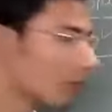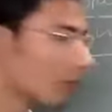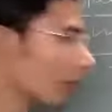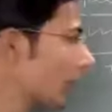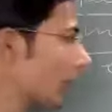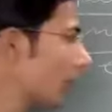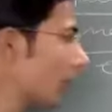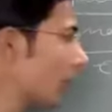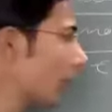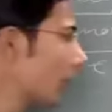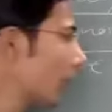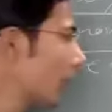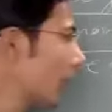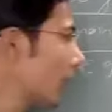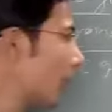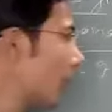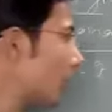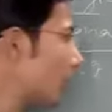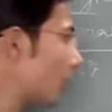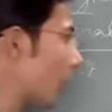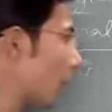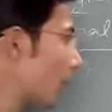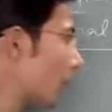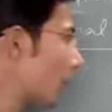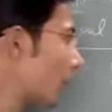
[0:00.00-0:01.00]
ठीक है
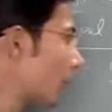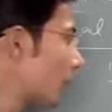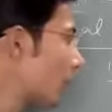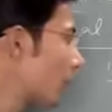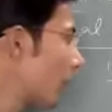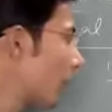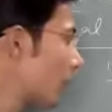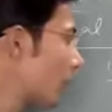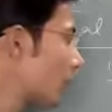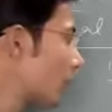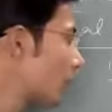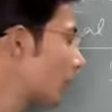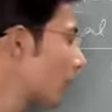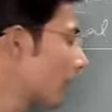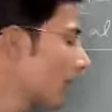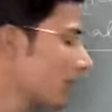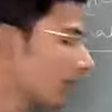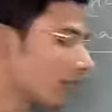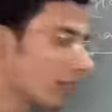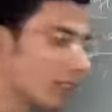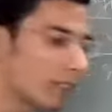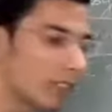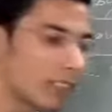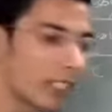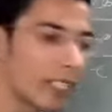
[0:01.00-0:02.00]
तो आपका जो
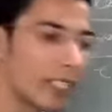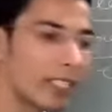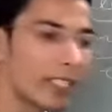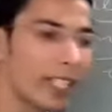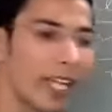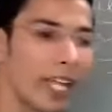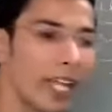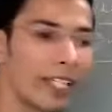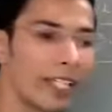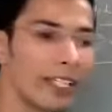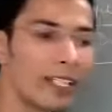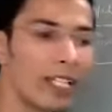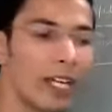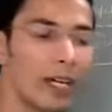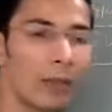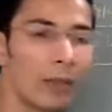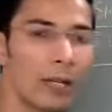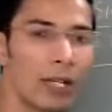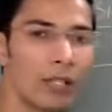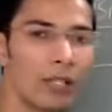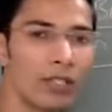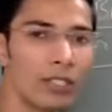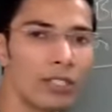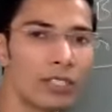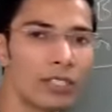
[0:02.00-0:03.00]
वेस्टोप्रेसिन है नाइन
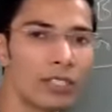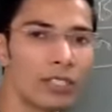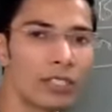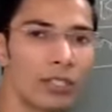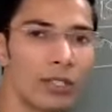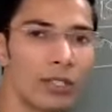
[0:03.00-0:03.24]
अमाइनो एसिड्स